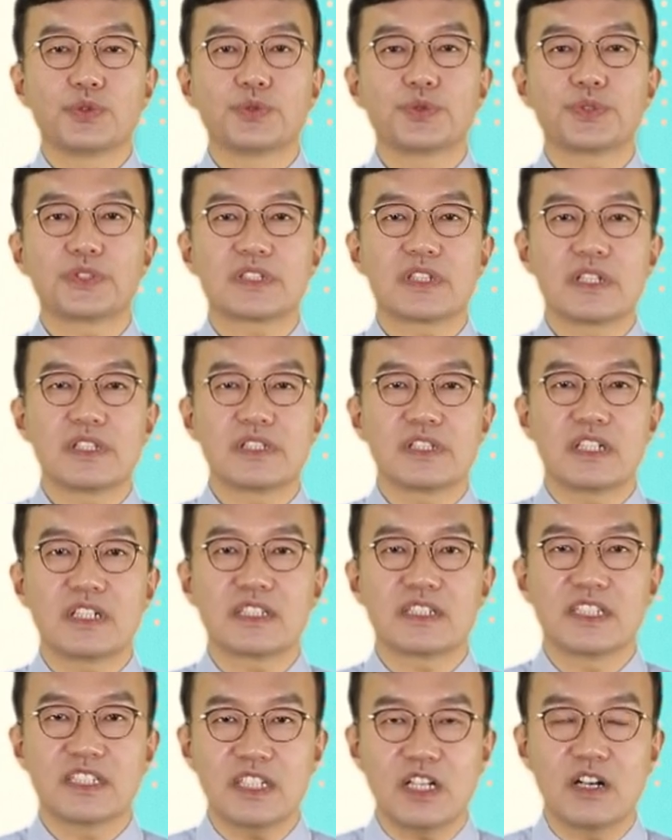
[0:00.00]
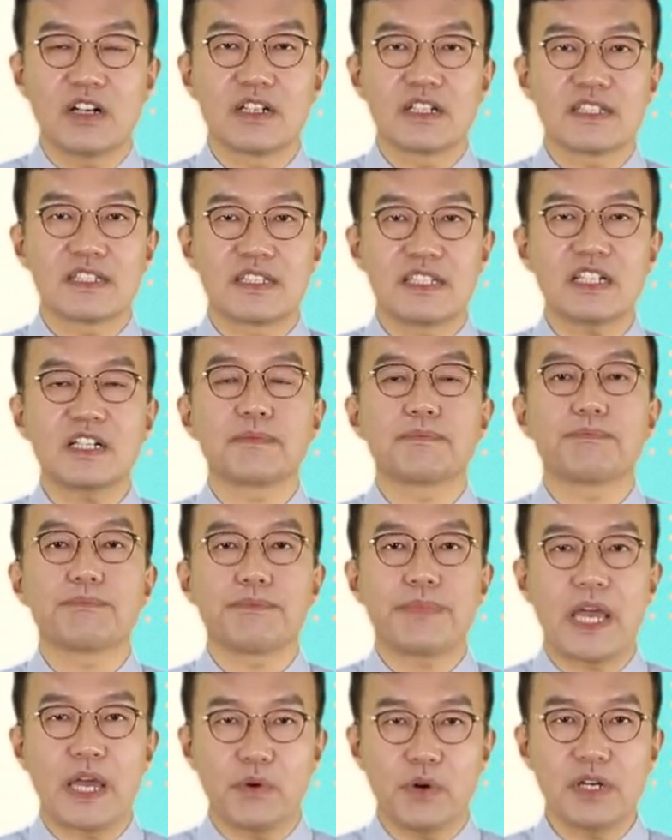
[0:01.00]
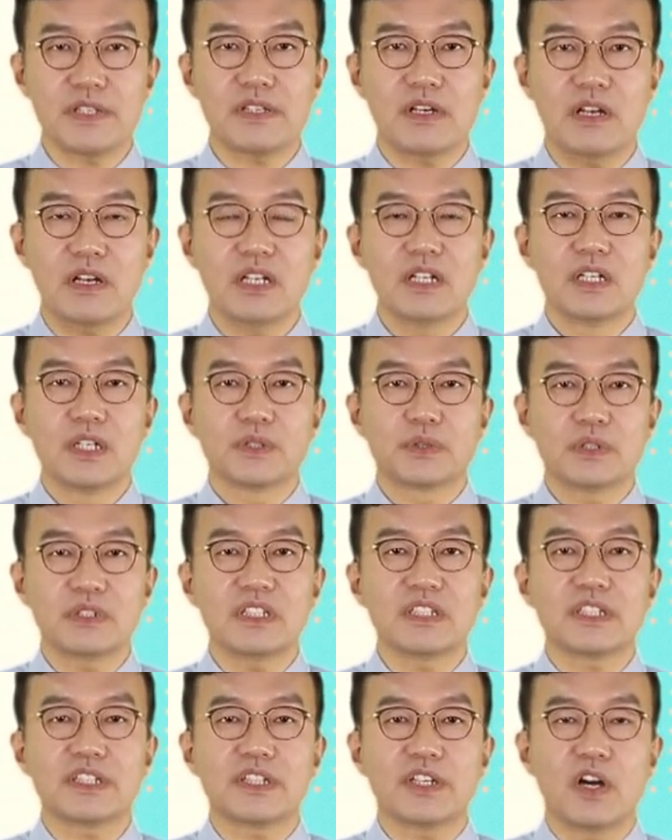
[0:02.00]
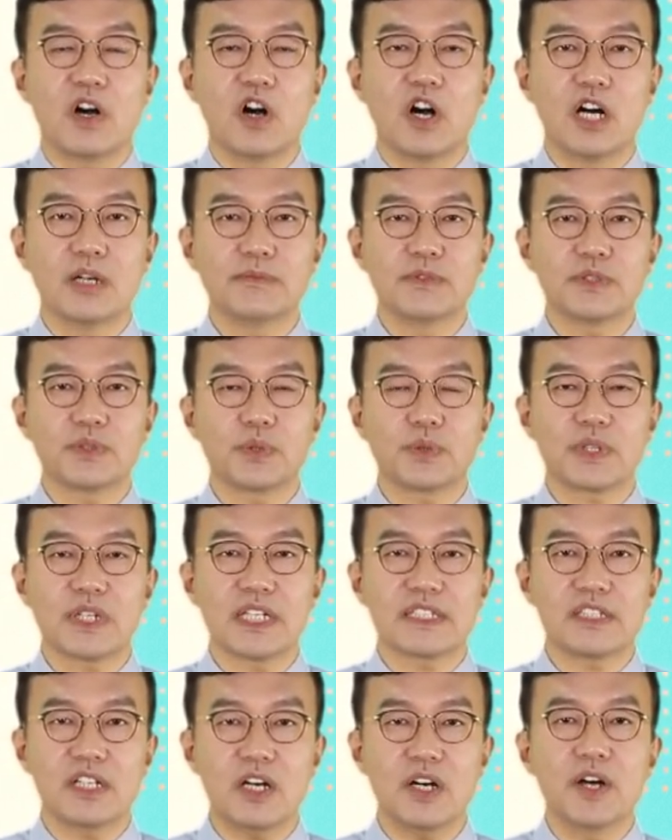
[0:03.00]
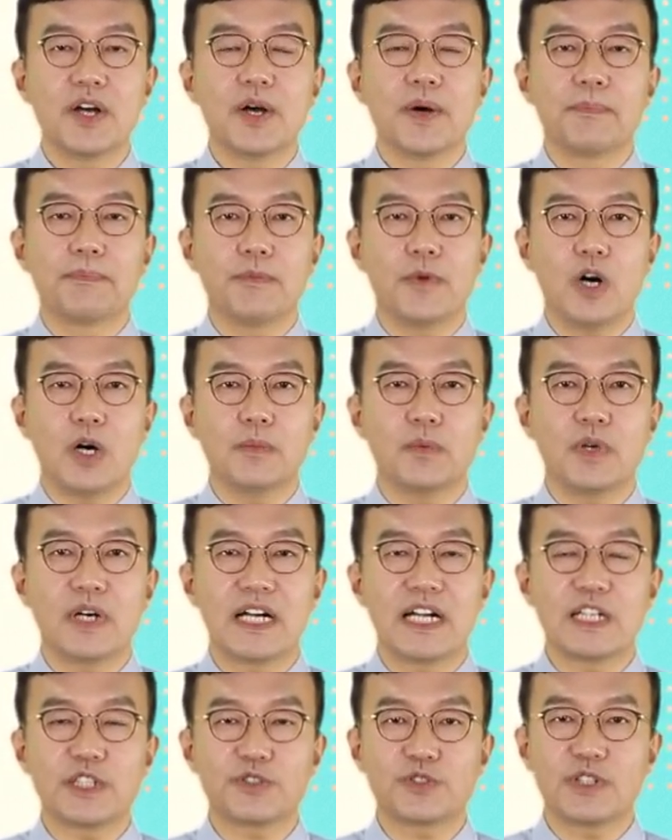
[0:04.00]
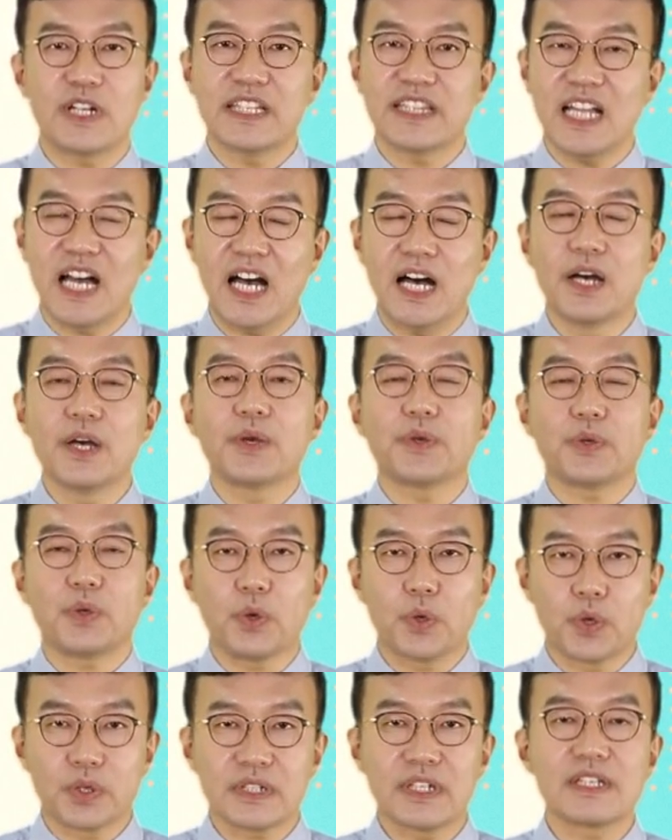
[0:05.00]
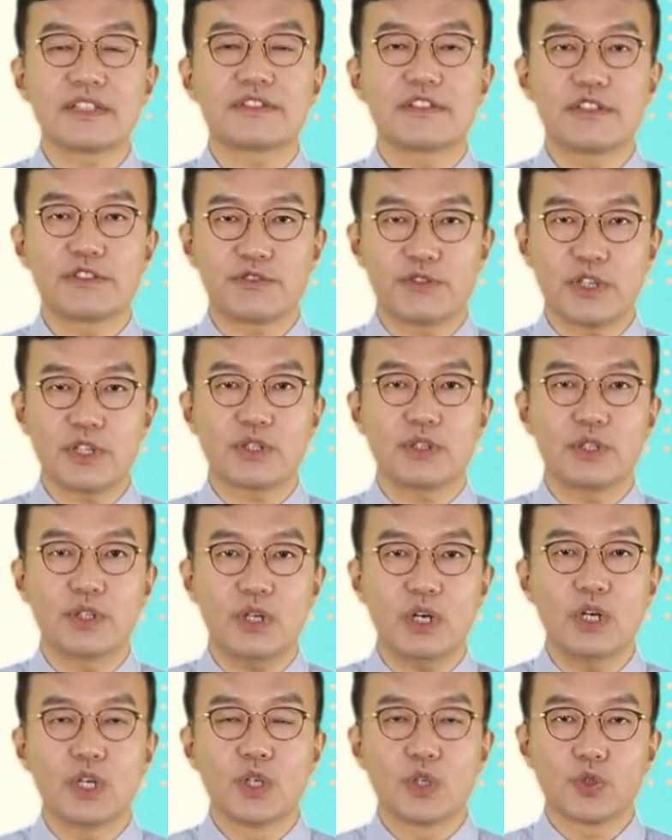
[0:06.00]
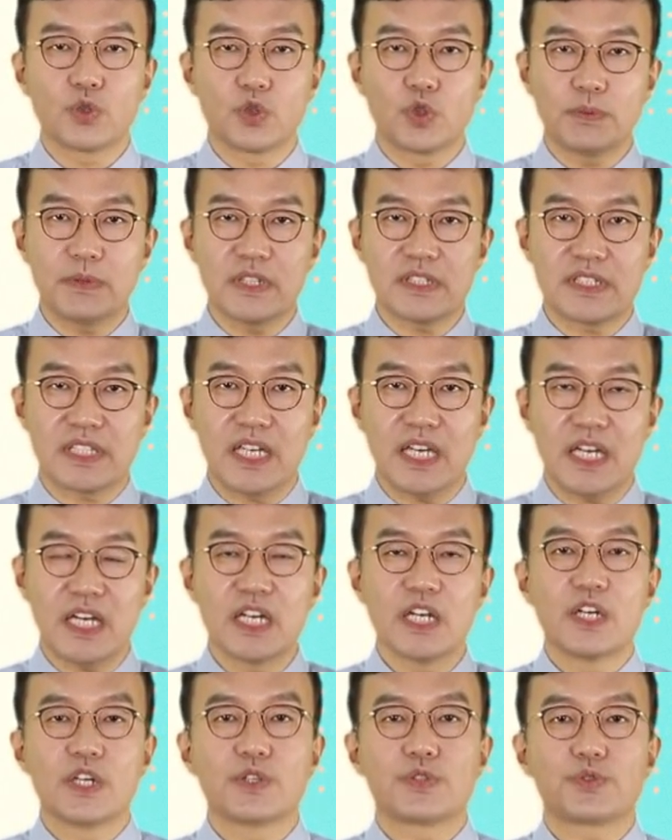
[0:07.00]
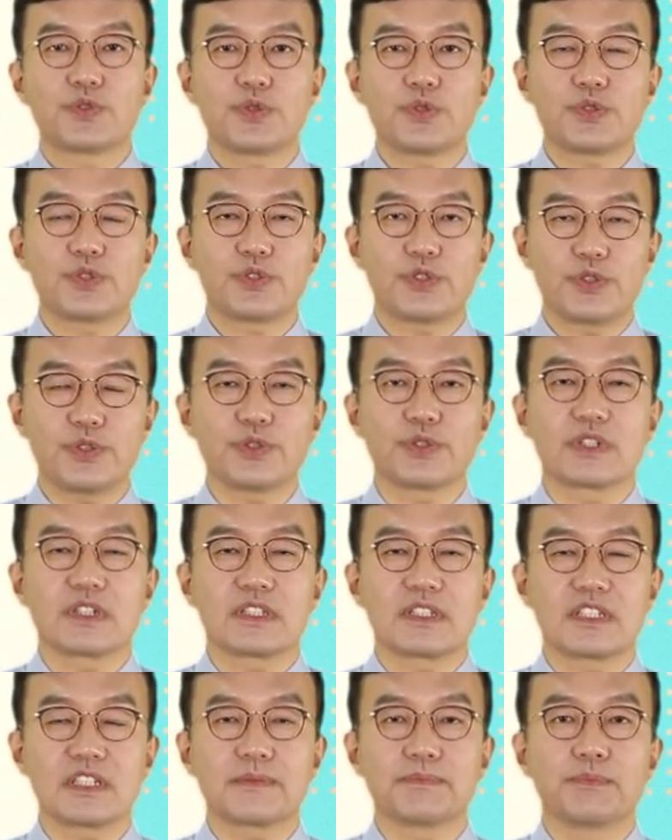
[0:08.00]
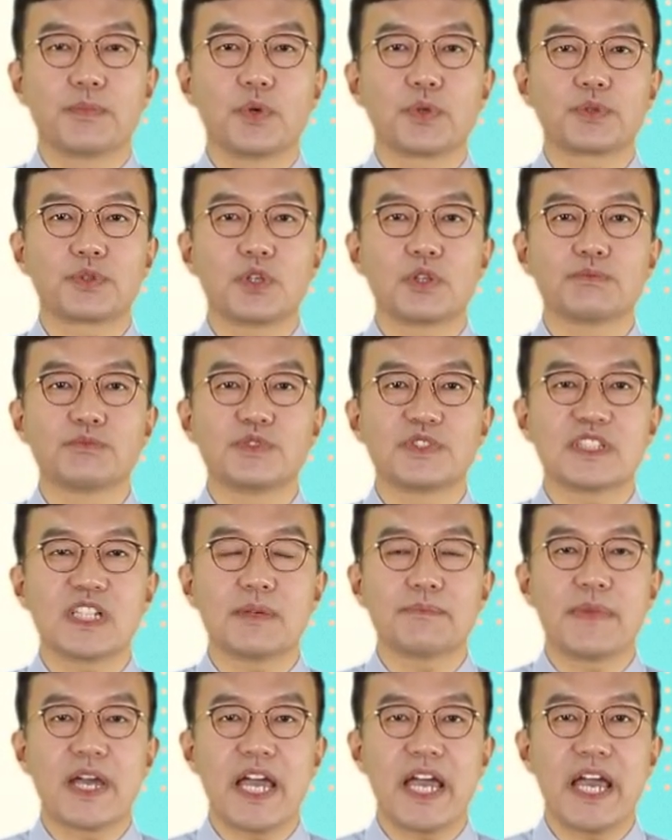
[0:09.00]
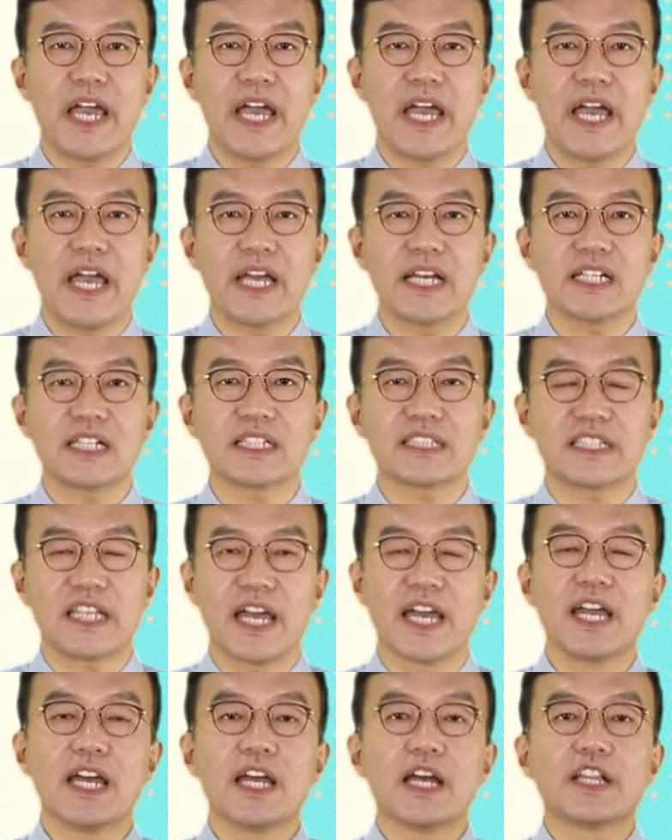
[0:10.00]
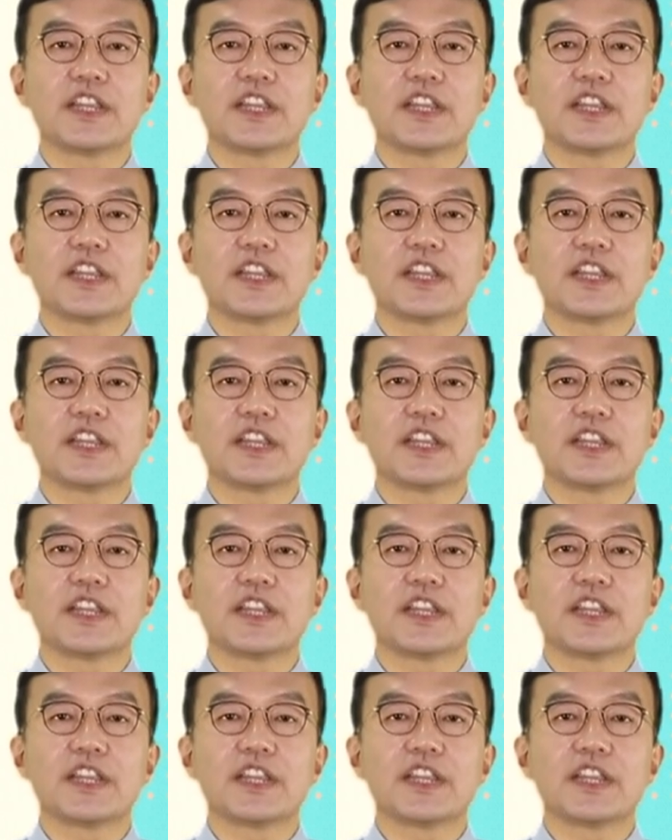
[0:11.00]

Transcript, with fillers: 후천적 능력 즉 배워서 또는 경험을 통해서 뭐뭐 할 줄 안다 이렇게 쓸 수도 있고요 두 번째 추측 즉 보통 문장 맨 끝에